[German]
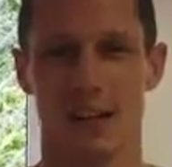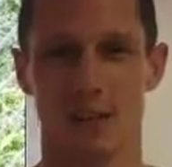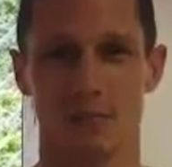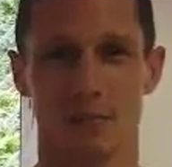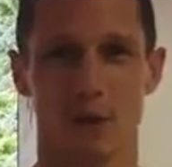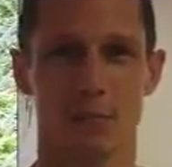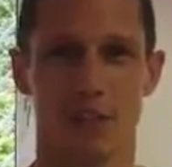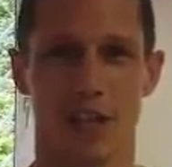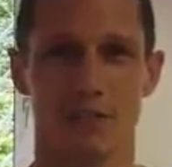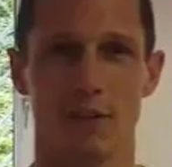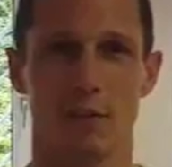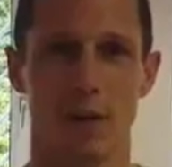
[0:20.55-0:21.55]
Ähm, wollte mich
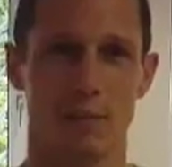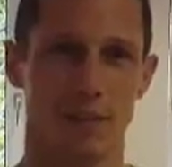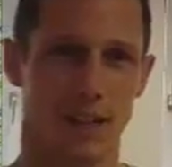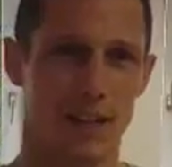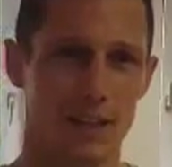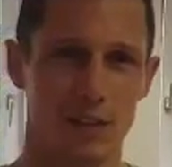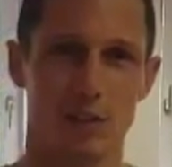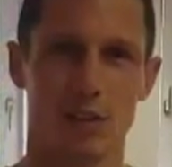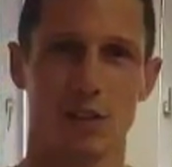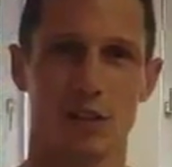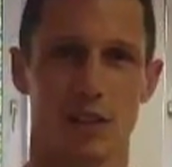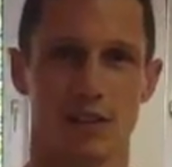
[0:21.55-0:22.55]
einfach mal bedanken
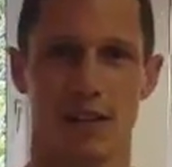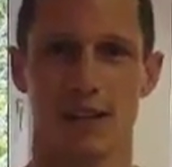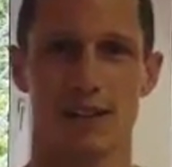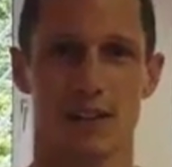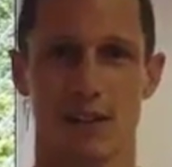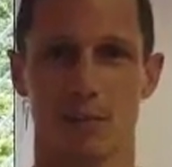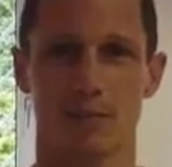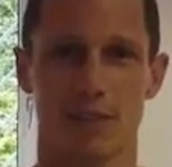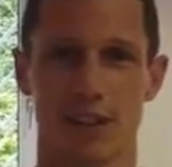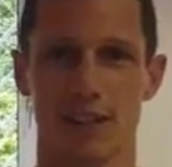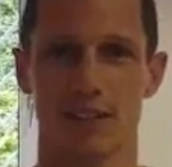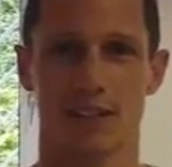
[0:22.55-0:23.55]
und euch das herzlichst
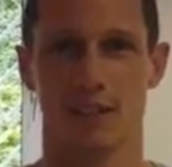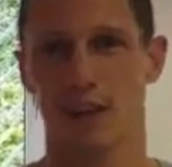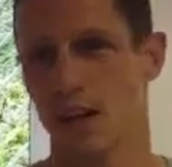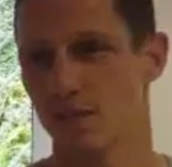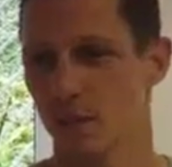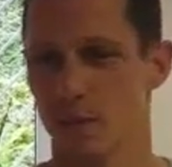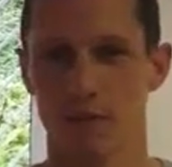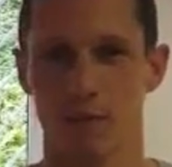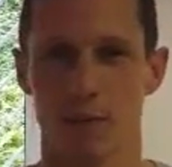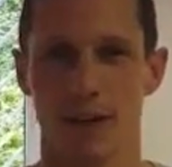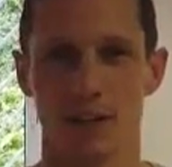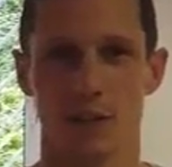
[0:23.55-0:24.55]
empfehlen, dass ihr einfach mal
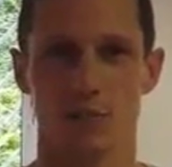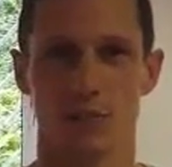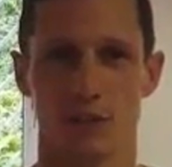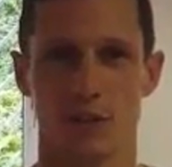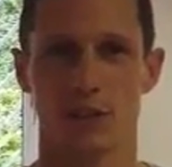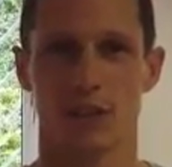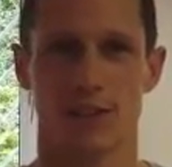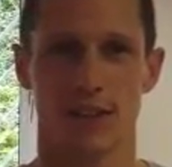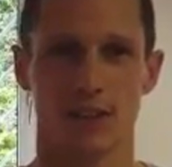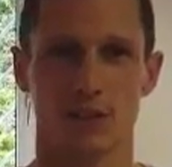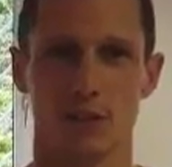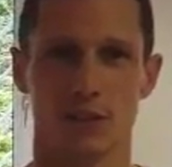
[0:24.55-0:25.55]
vorbeikommt und euch das
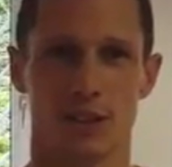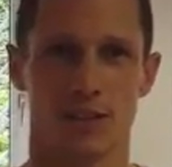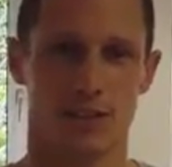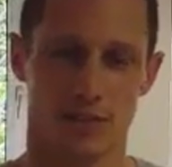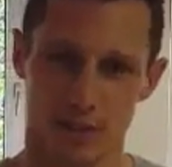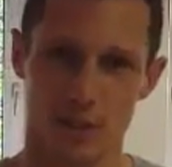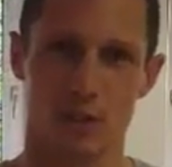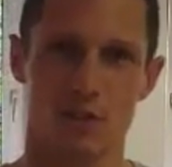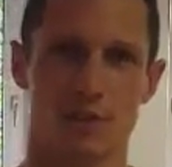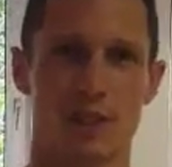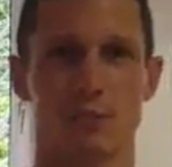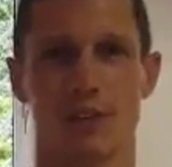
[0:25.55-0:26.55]
anguckt. Das wird
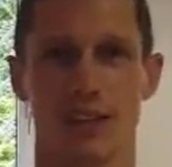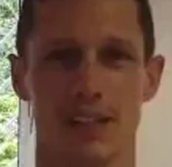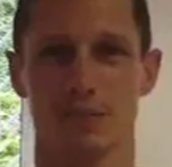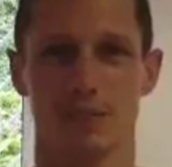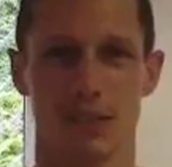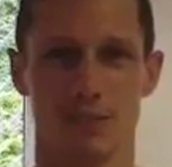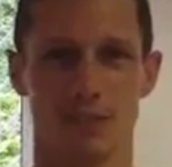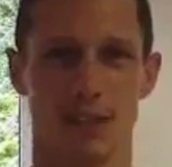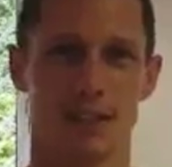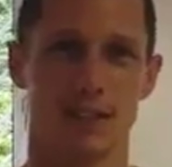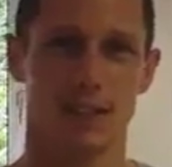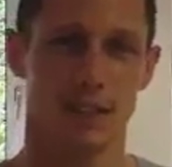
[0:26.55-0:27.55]
euch viel bringen auf jeden
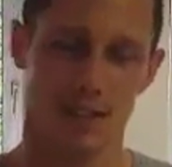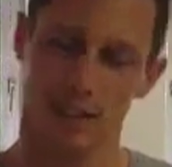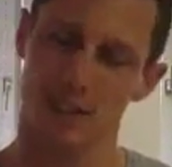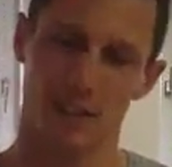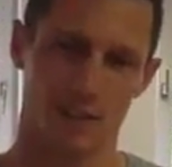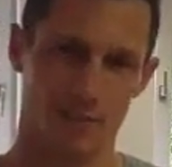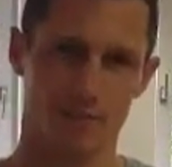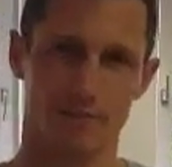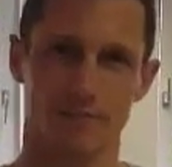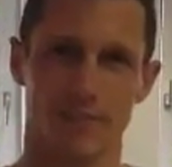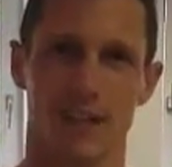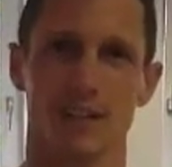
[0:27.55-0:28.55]
Fall.
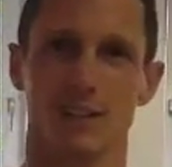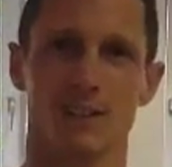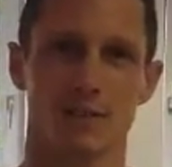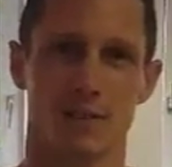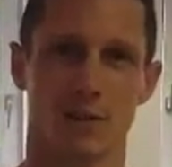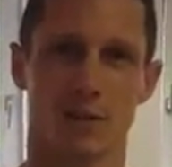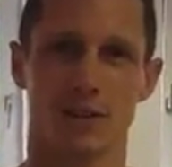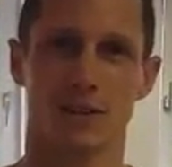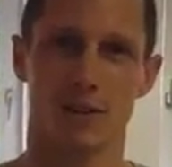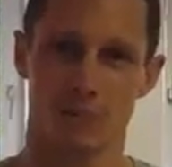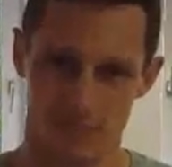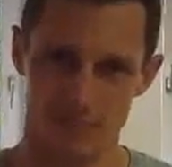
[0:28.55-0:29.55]
Danke
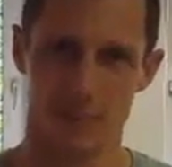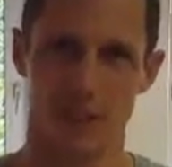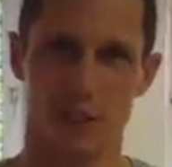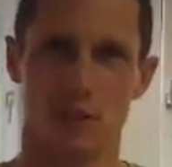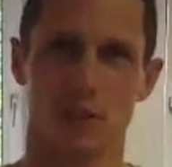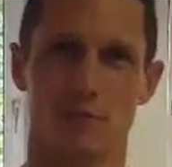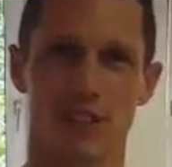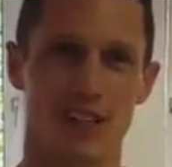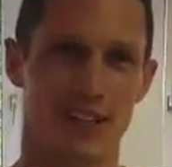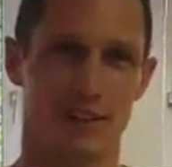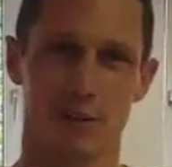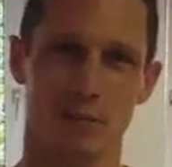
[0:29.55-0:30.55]
und ich komme
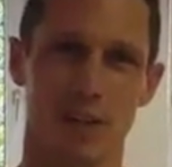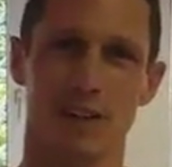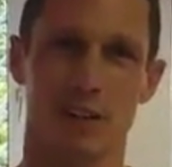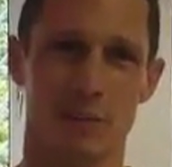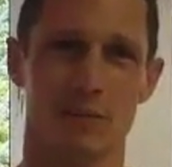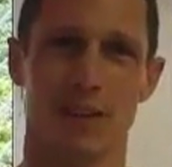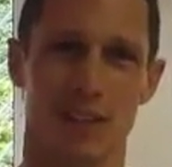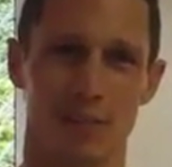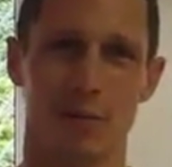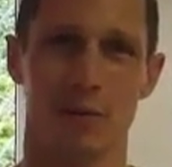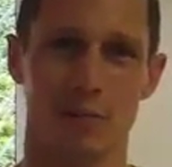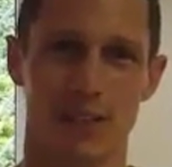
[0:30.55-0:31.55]
wieder und mache damit
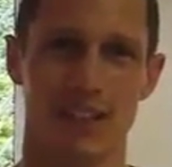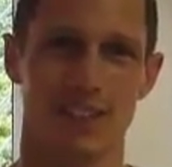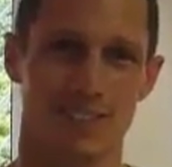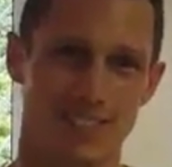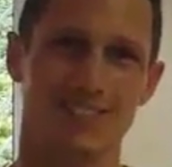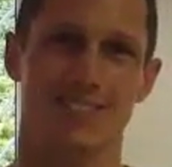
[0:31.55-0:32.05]
weiter beim Peter.